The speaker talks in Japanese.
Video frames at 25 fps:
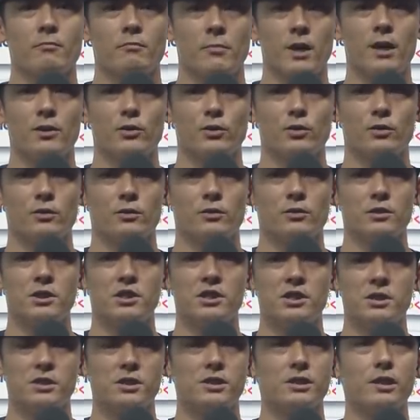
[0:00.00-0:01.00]
まあ、あの
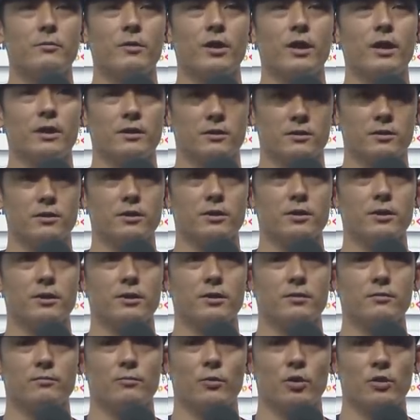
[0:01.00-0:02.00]
1日でも早く
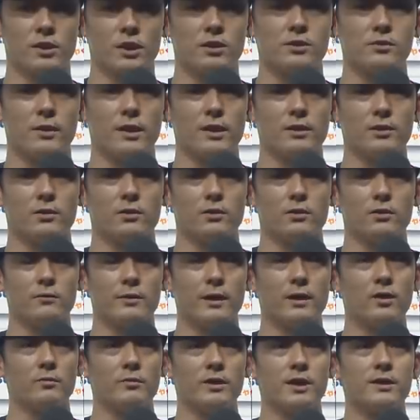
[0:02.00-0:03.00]
僕たちはあの
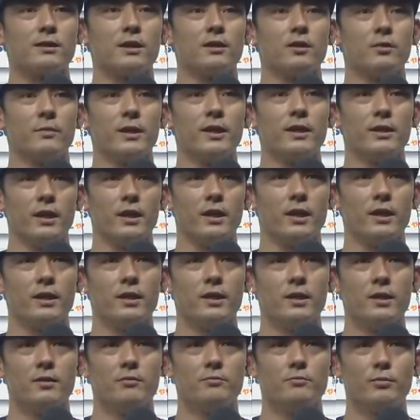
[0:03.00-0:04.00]
ファンの皆さんの前で
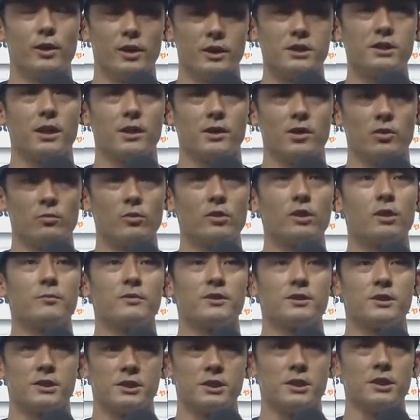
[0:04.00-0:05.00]
プレーしたいと思って
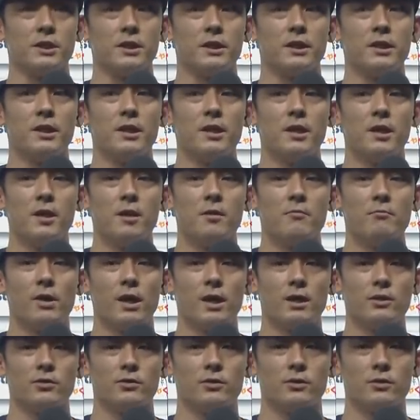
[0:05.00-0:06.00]
ますし
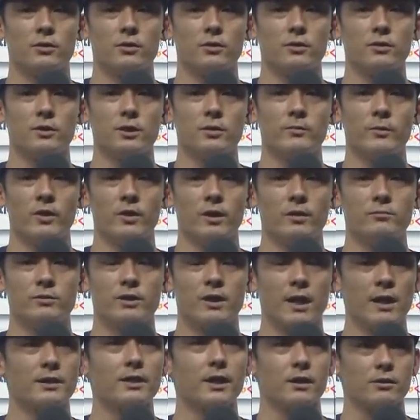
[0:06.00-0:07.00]
まあ、あの今は
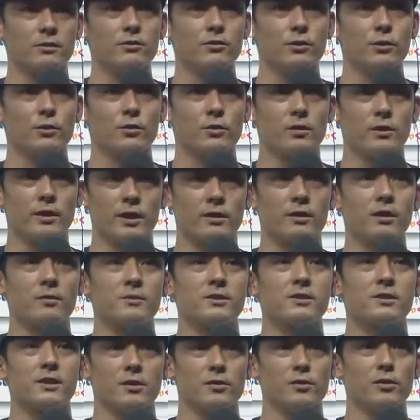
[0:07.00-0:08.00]
無観客っていうことでやって
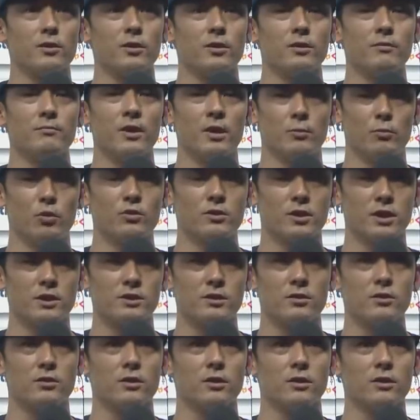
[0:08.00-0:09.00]
ますけど、まあ、僕た
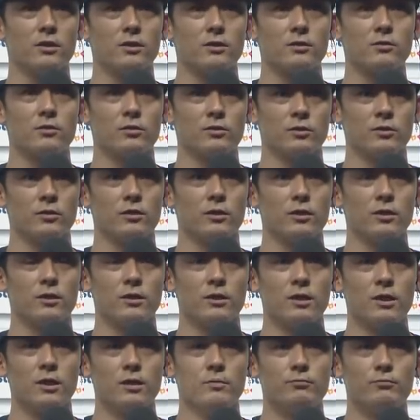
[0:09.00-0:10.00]
ちのこの
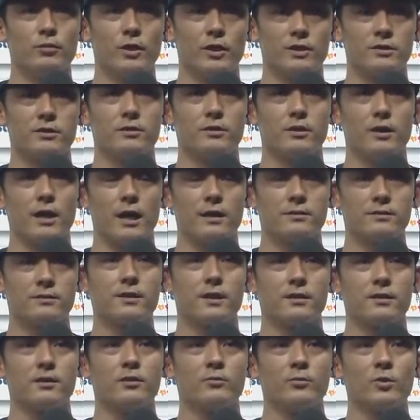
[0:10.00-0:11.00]
プレーする熱
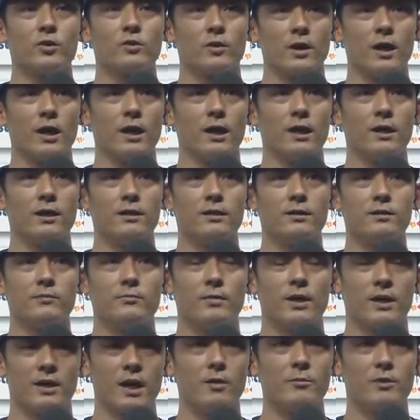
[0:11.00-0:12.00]
さっていうものが、
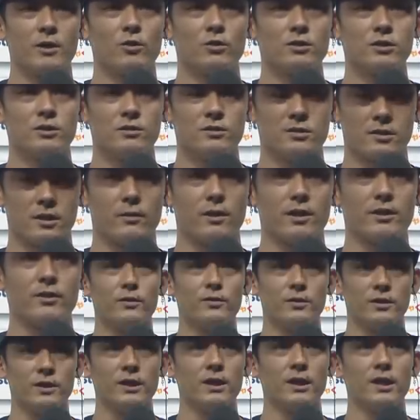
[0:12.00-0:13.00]
まあ、画面越しに伝
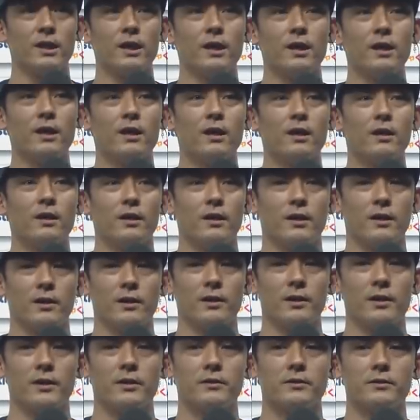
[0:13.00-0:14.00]
ように、
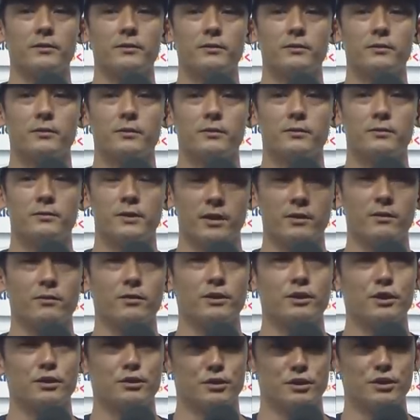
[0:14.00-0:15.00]
えー、普段よ
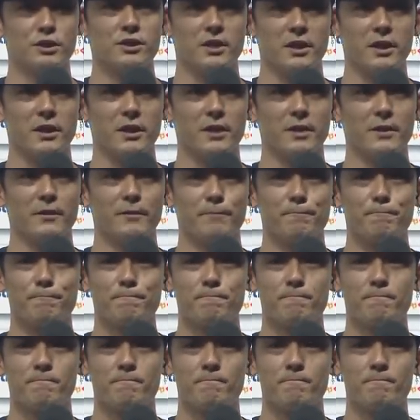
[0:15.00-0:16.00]
り集中して、
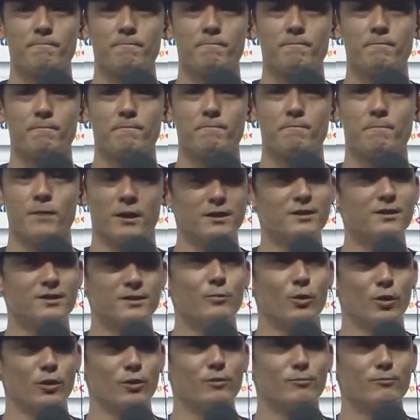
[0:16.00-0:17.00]
まあ、い
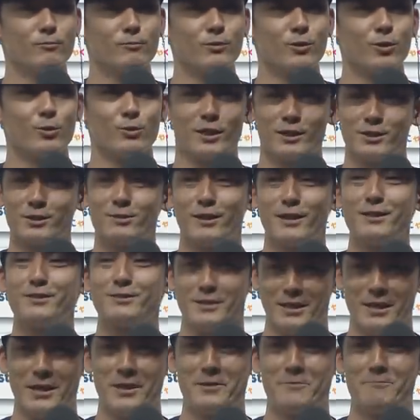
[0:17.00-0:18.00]
つもと同じぐらいで
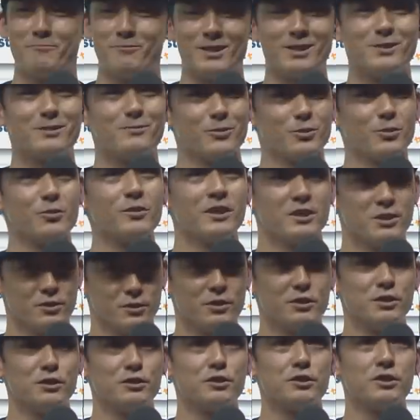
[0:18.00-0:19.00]
すねいつもと同じ
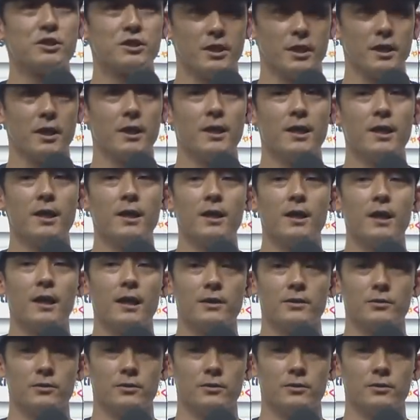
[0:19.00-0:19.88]
ように集中して、あ